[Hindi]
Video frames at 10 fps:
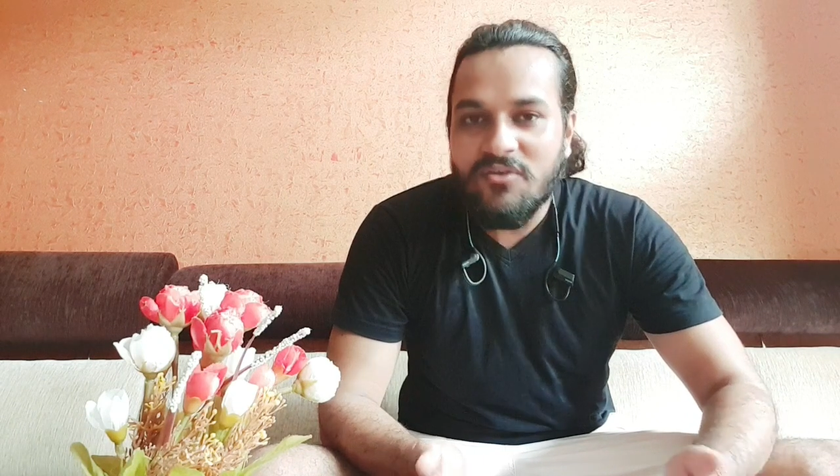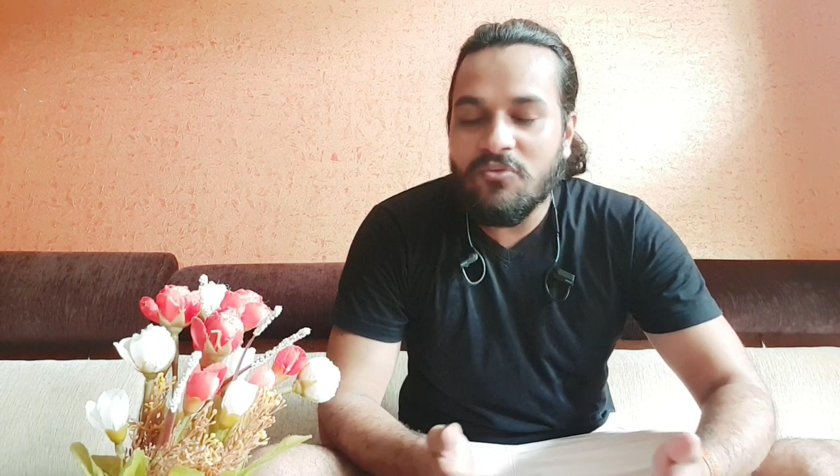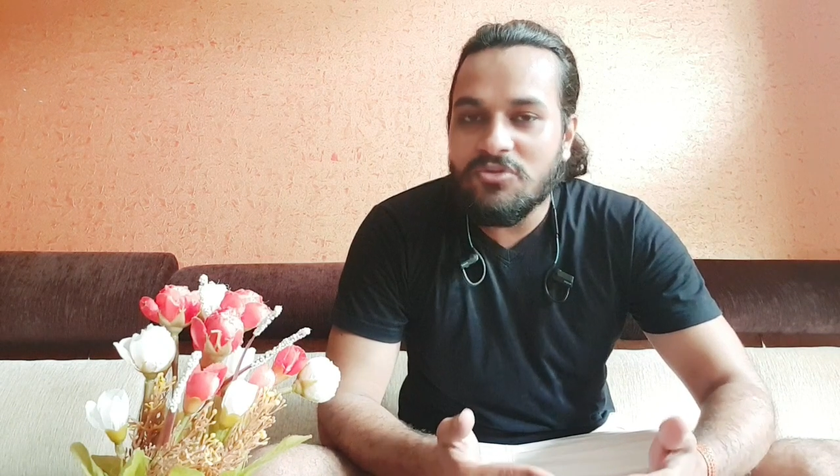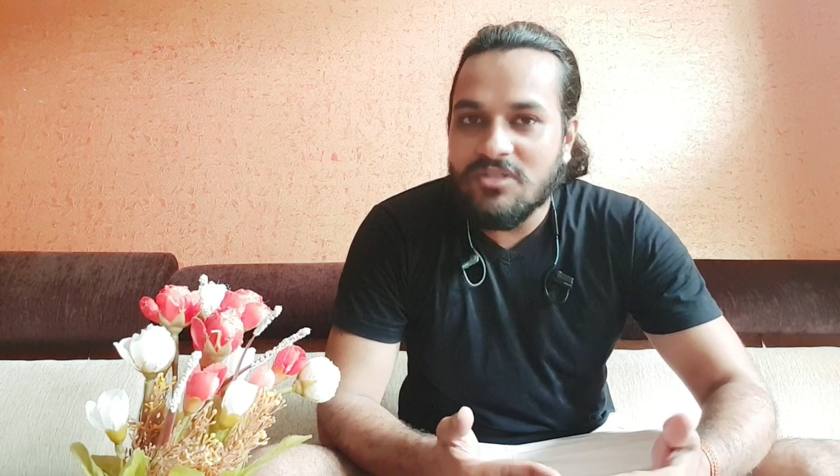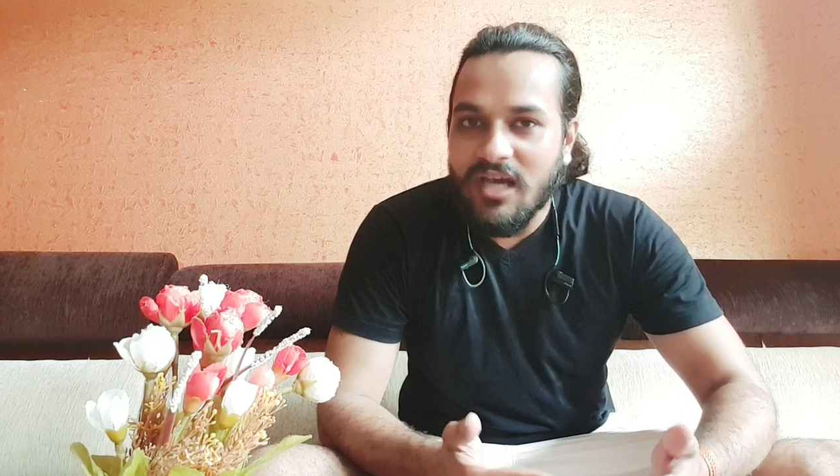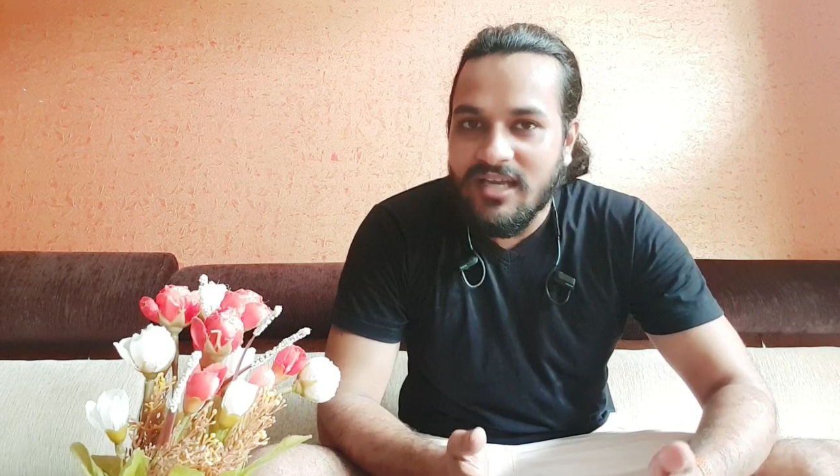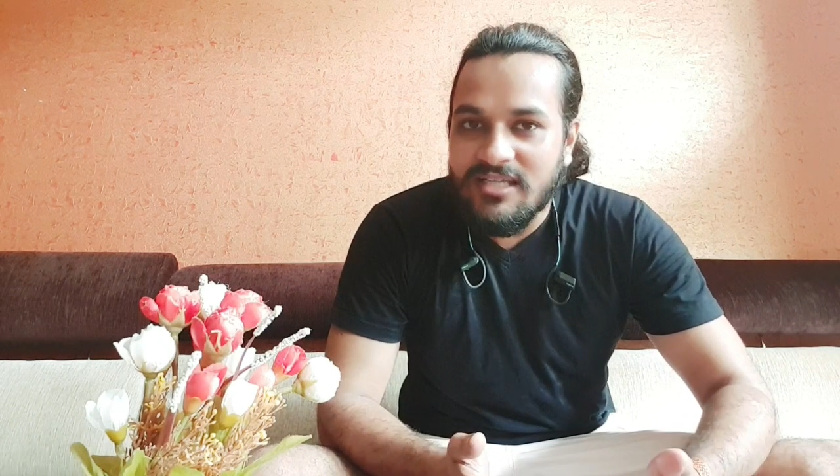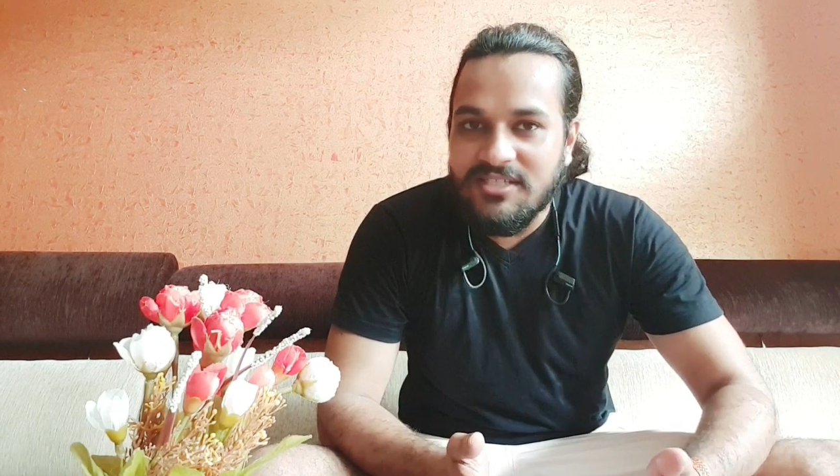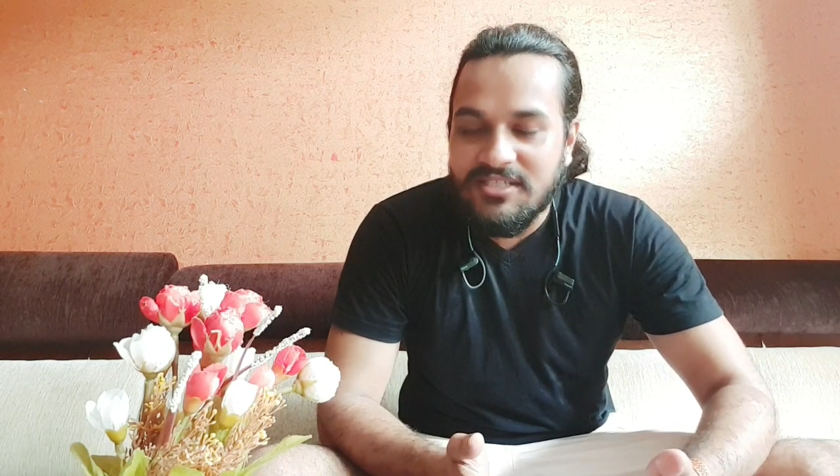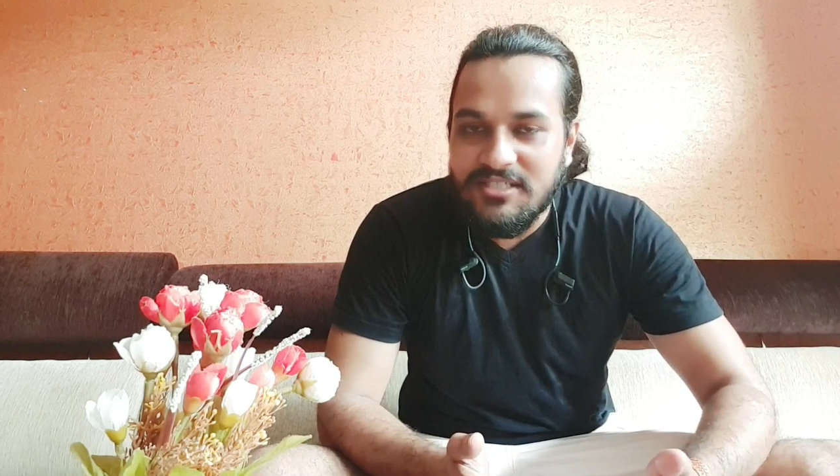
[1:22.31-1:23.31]
वो सारी
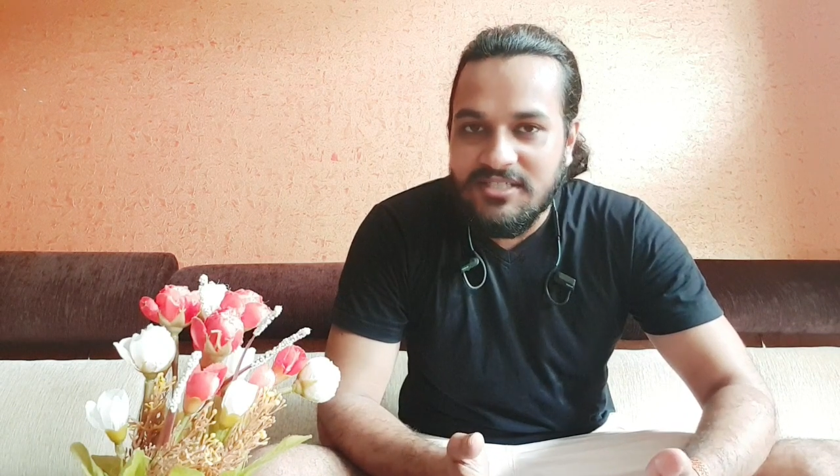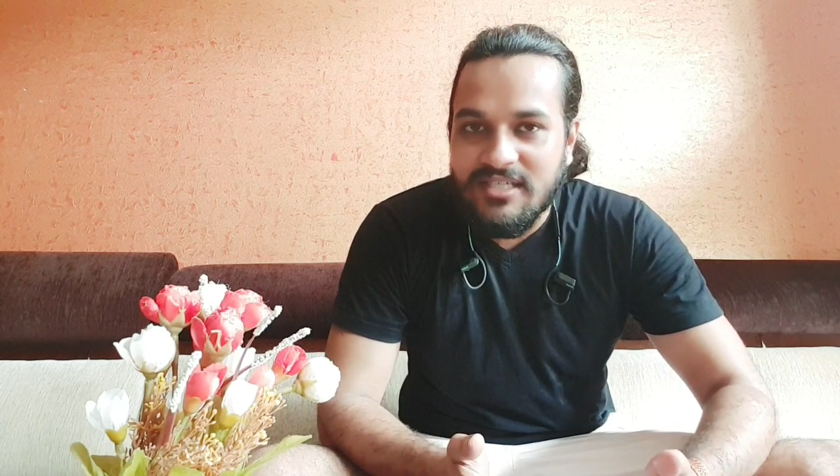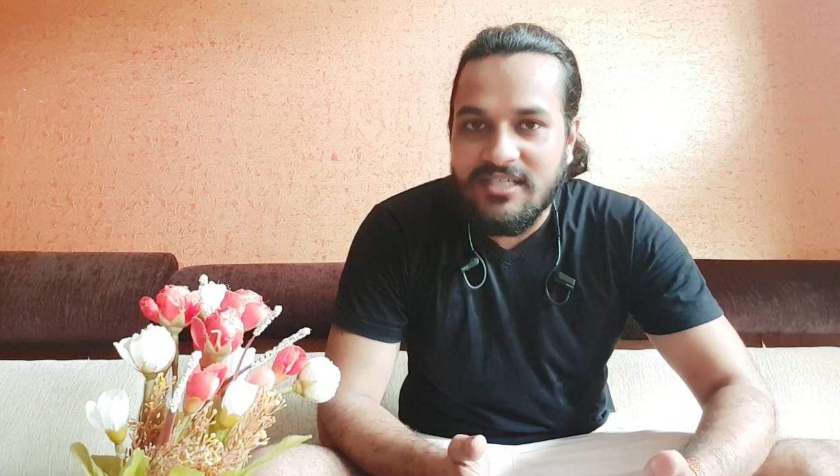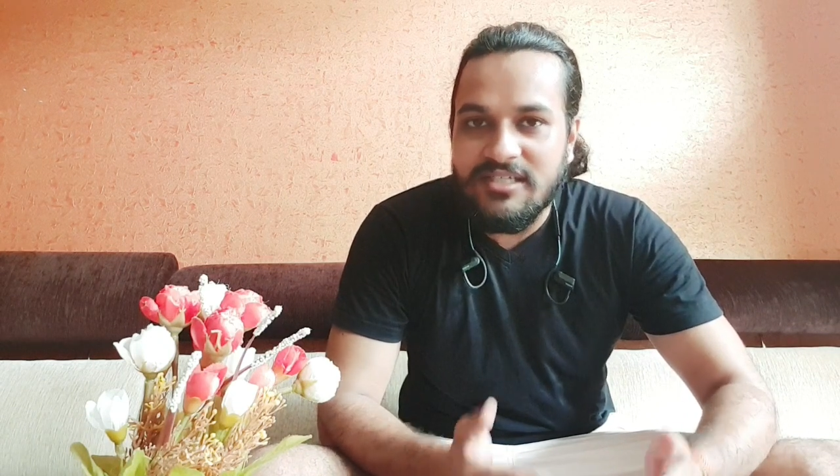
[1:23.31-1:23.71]
चीज़ें